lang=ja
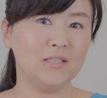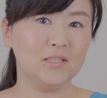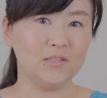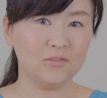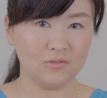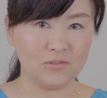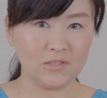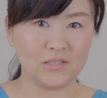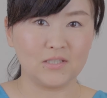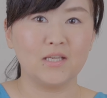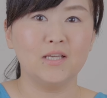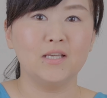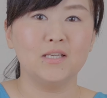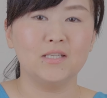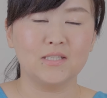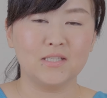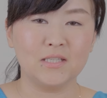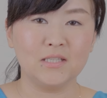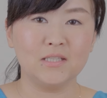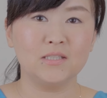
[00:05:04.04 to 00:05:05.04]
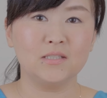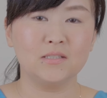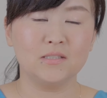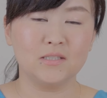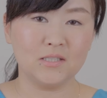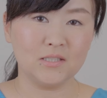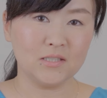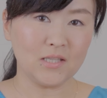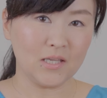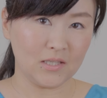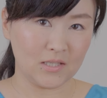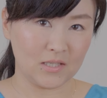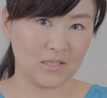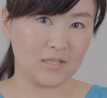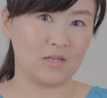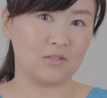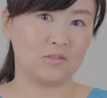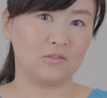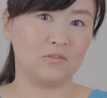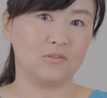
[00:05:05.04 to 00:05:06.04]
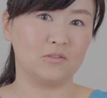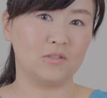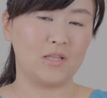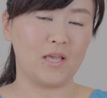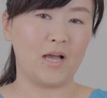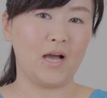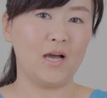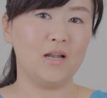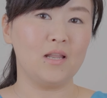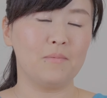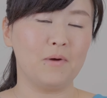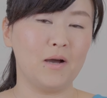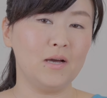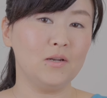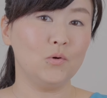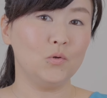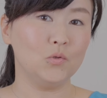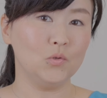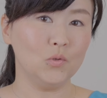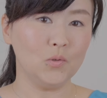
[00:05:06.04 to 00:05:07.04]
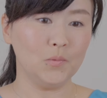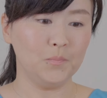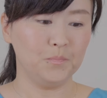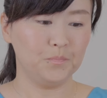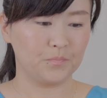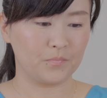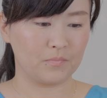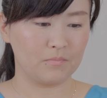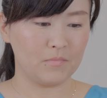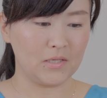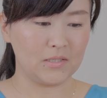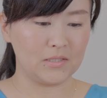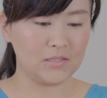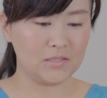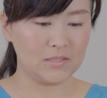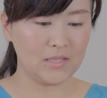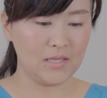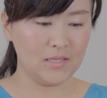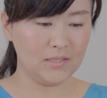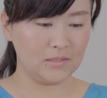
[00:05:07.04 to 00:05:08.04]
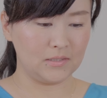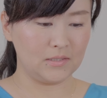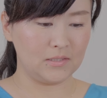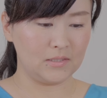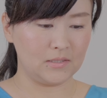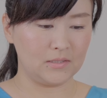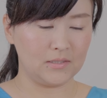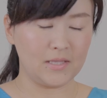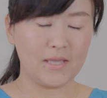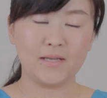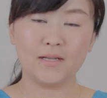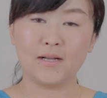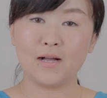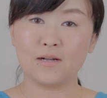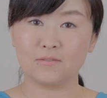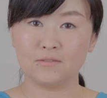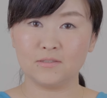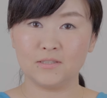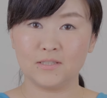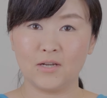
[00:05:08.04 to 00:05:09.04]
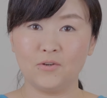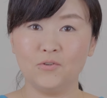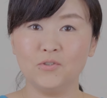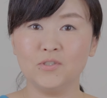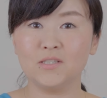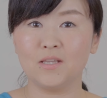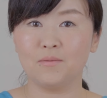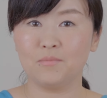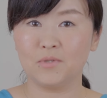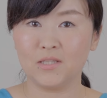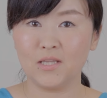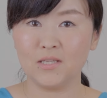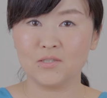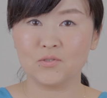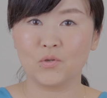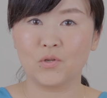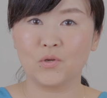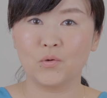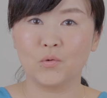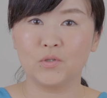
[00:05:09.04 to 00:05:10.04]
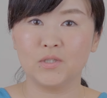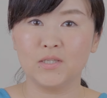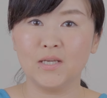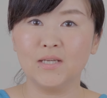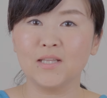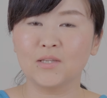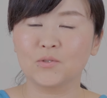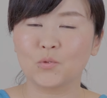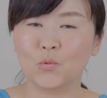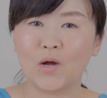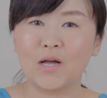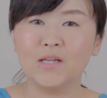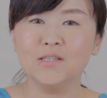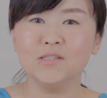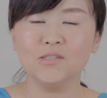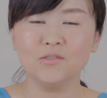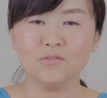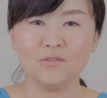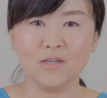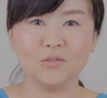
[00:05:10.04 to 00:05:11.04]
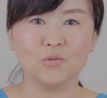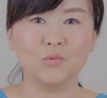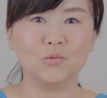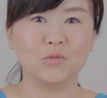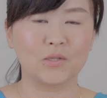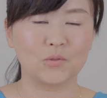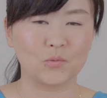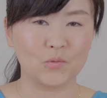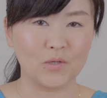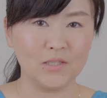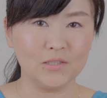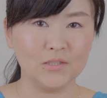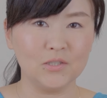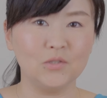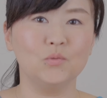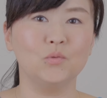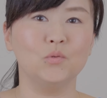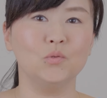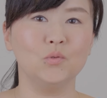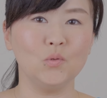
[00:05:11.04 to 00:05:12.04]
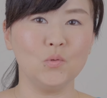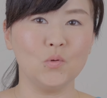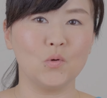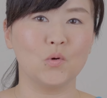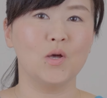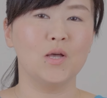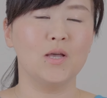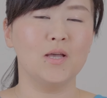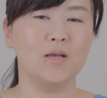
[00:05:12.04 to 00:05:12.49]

にくい小さい金額であればあるほど、まあ、一旦年額に直してみてそれを嫌だと感じるかどうなのかっていうことを、